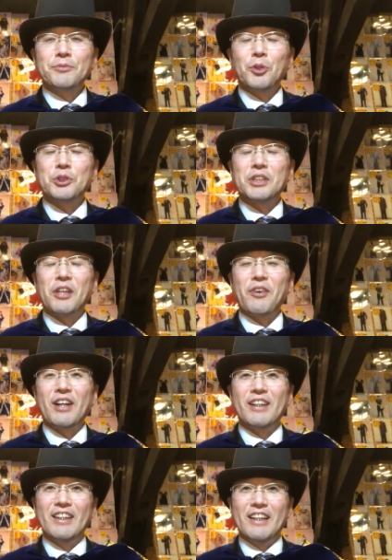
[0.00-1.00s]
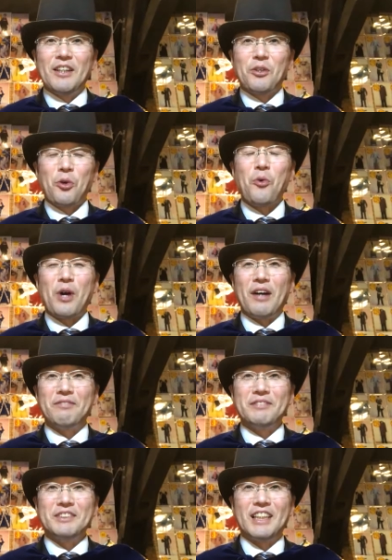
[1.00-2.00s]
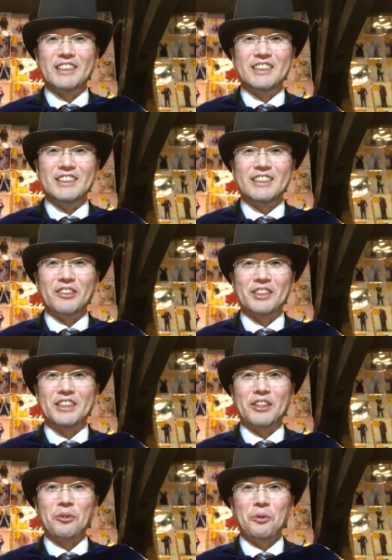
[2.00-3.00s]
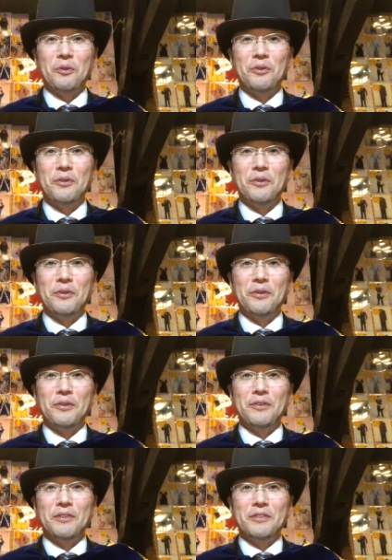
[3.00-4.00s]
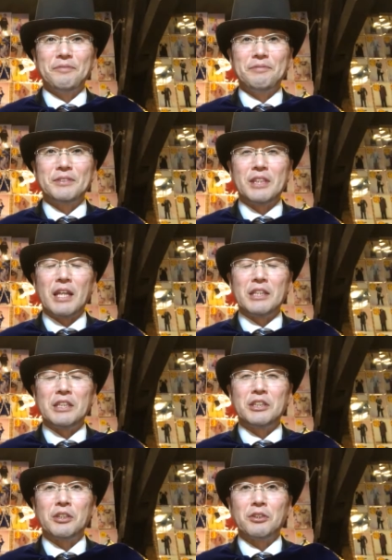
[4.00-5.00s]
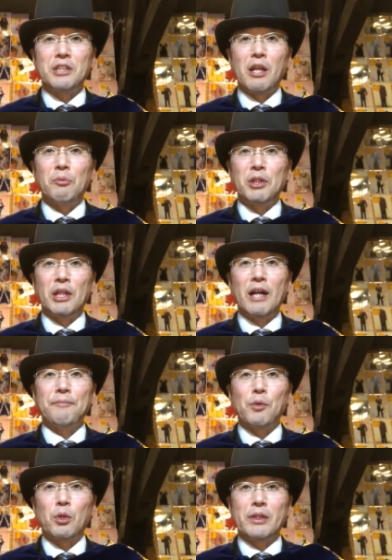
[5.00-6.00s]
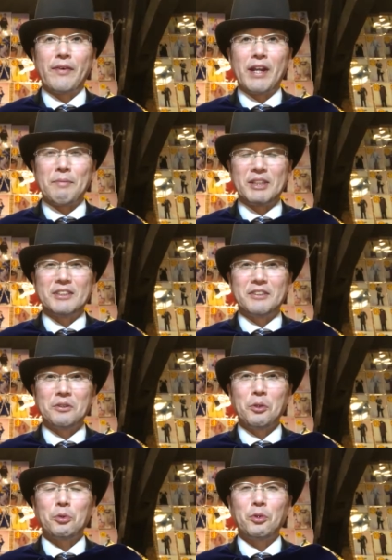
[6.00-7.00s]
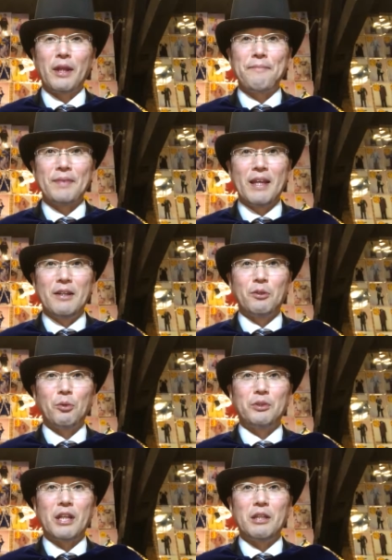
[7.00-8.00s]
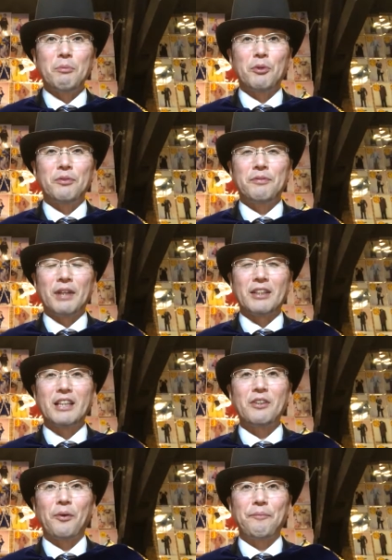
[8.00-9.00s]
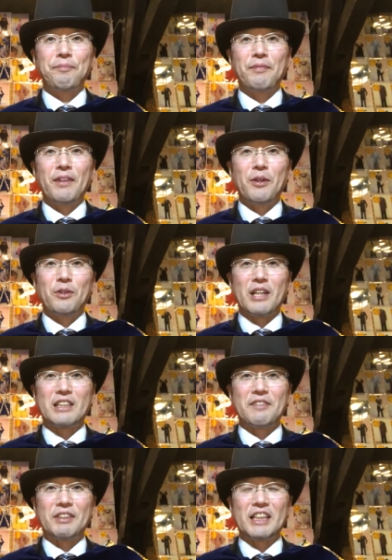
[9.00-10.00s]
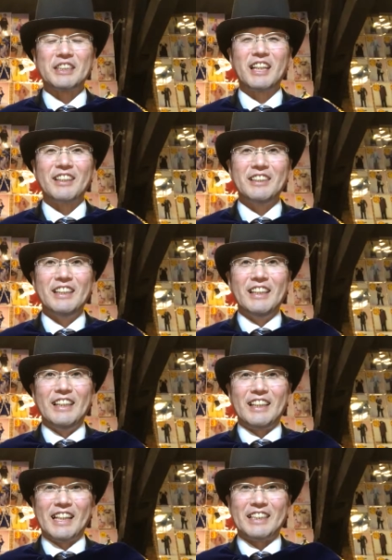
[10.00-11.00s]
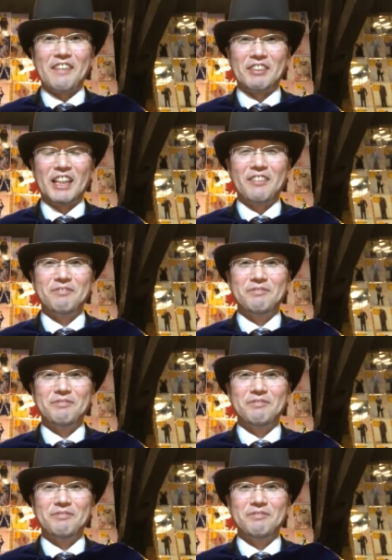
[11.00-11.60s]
都市では今日が成人式を成人式のセレモニーが行われますということで当店にもたくさんのお客様たちがいらっしゃいました